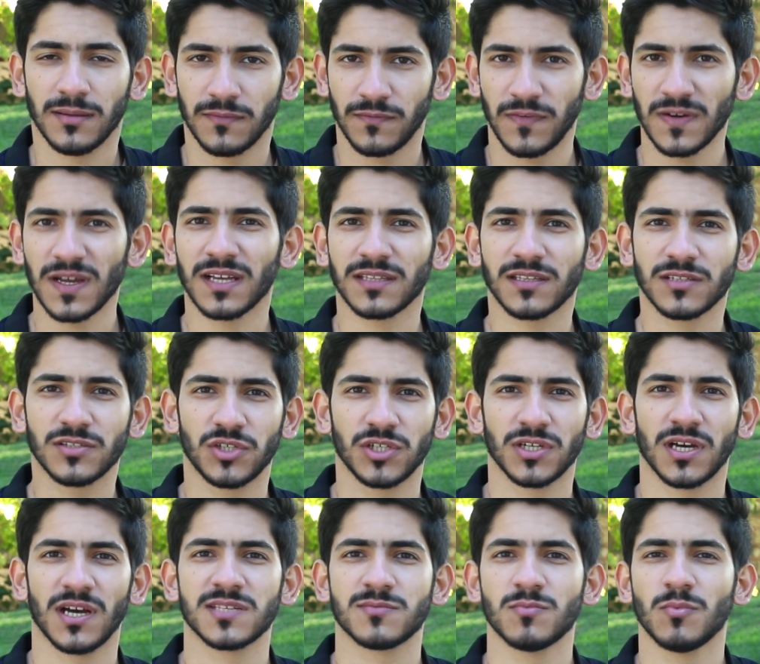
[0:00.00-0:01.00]
فقط
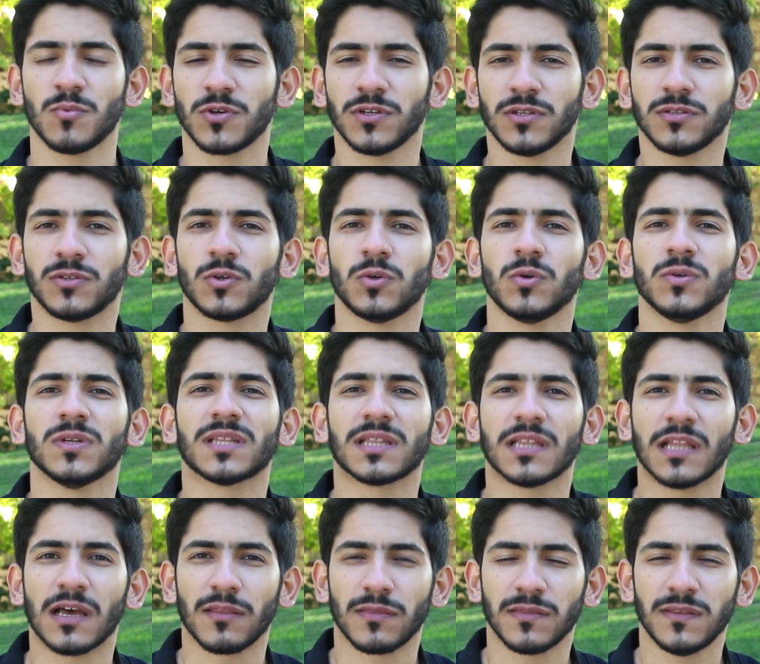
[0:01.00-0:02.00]
الجهاز ممكن تكون
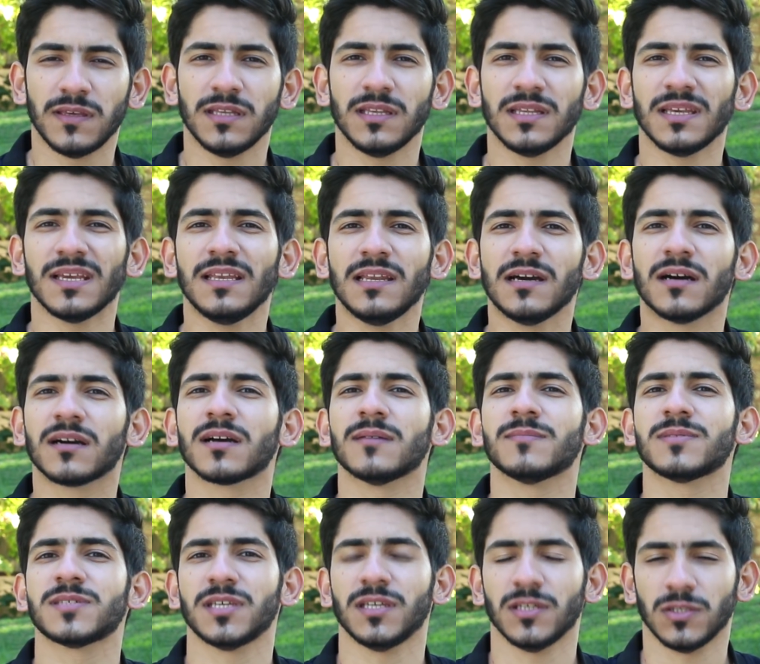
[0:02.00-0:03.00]
30 إلى
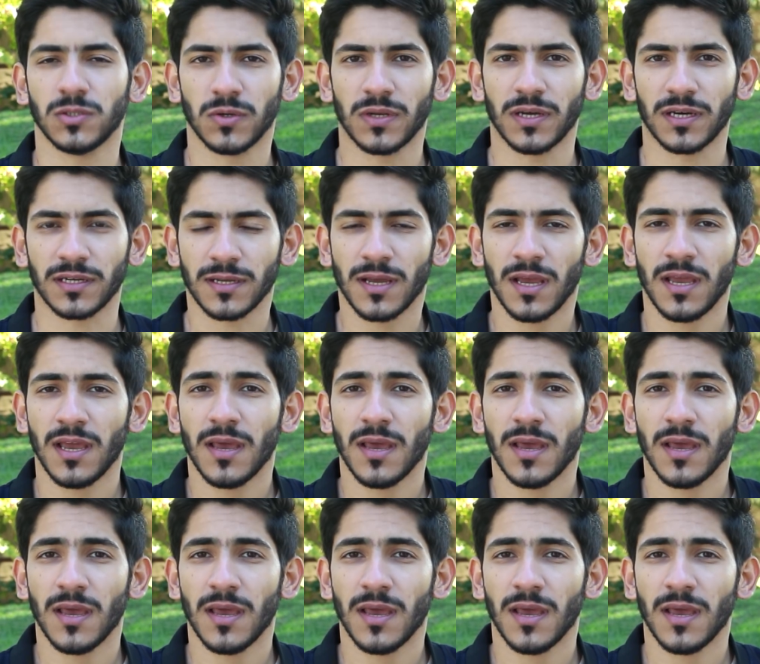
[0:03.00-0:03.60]
50 دولار